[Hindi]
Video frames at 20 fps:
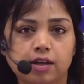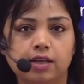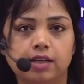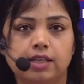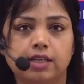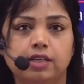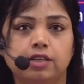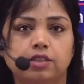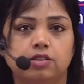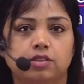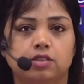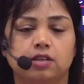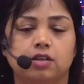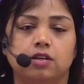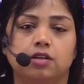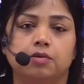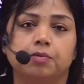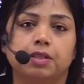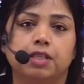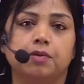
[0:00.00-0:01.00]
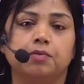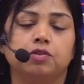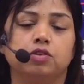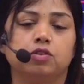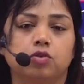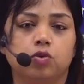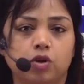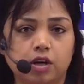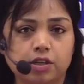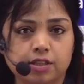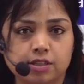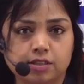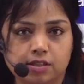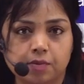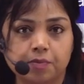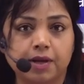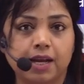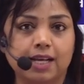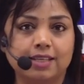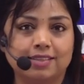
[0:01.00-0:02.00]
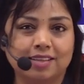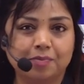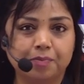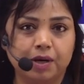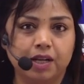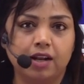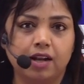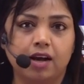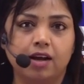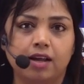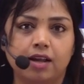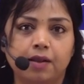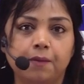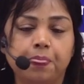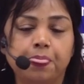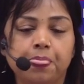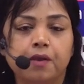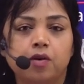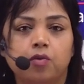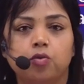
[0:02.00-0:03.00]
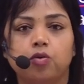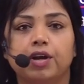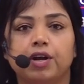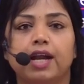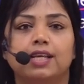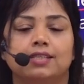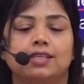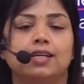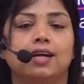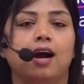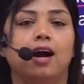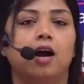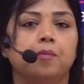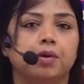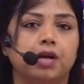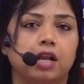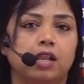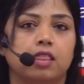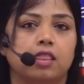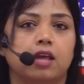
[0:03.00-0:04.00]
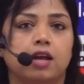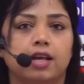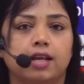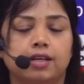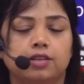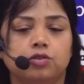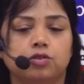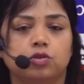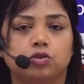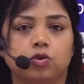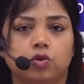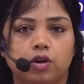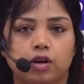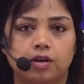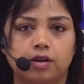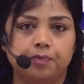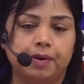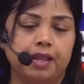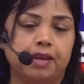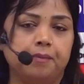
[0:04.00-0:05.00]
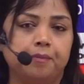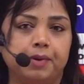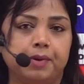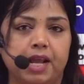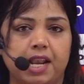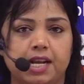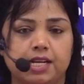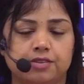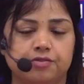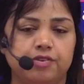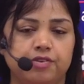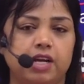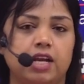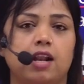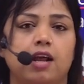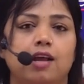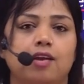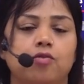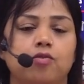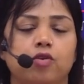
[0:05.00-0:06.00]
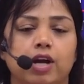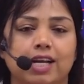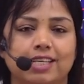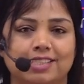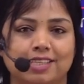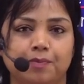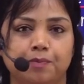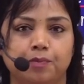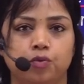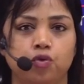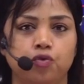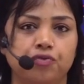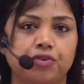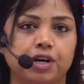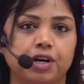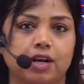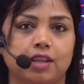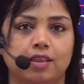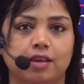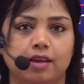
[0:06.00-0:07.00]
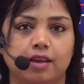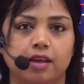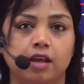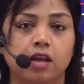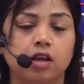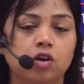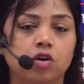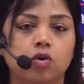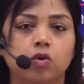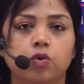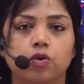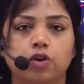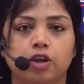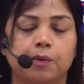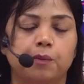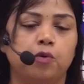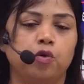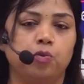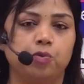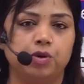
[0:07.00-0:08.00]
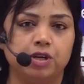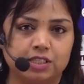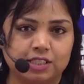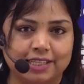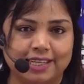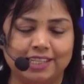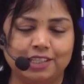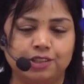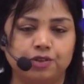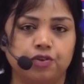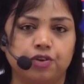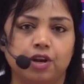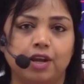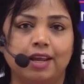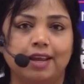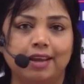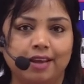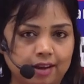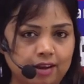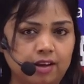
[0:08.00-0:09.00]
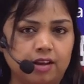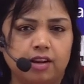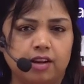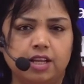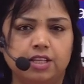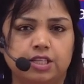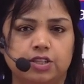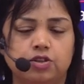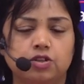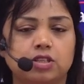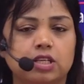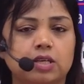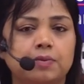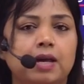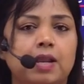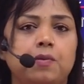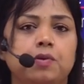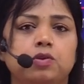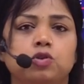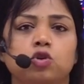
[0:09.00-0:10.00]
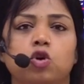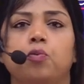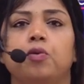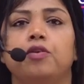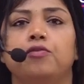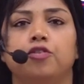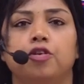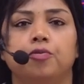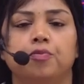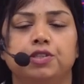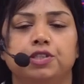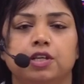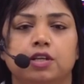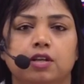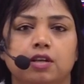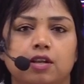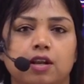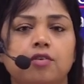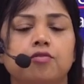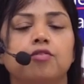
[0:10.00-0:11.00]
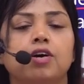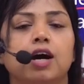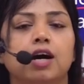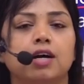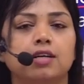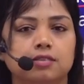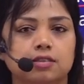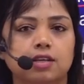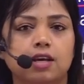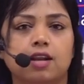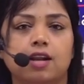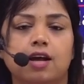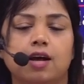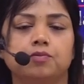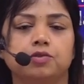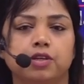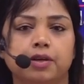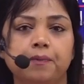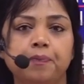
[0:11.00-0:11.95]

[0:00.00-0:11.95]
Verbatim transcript: कि मतलब सोलर सिस्टम कैसे बना है वो कैसे काम करता है जो सोलर प्लैनेट्स पार्ट्स वगैरह हैं वो कैसे मूव करते हैं उनके मूवमेंट्स चेंज हो रहे हैं नहीं चेंज उसके बारे में जो भी इन्फॉर्मेशन है ना वहाँ से आराम से